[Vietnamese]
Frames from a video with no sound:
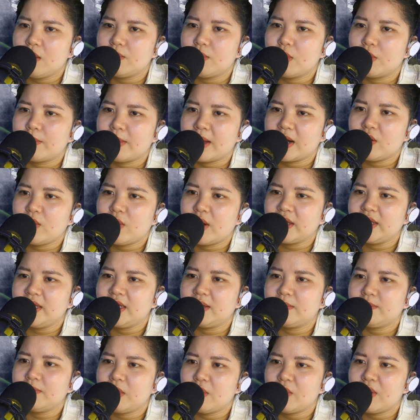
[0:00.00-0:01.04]
một mảnh hỏa
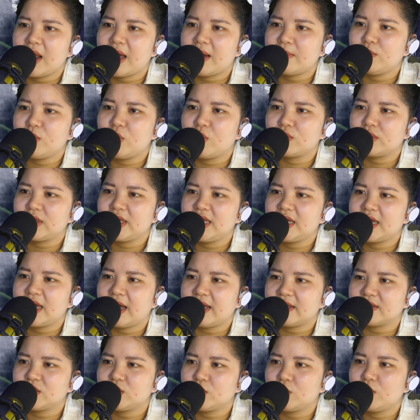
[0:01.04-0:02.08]
diễm màu lam đột nhiên
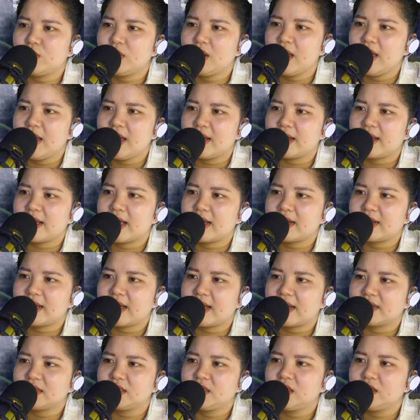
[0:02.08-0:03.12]
hạ xuống, ngăn
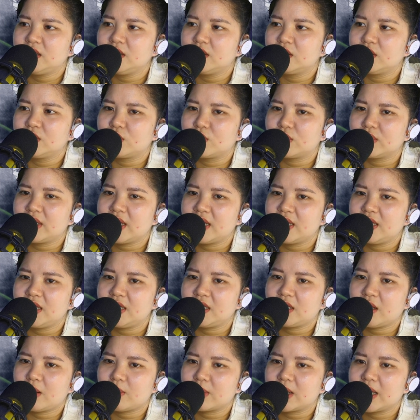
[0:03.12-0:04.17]
cản trước người của tên
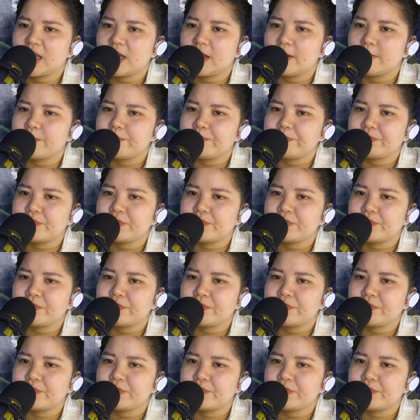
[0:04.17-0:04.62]
dị tộc kia.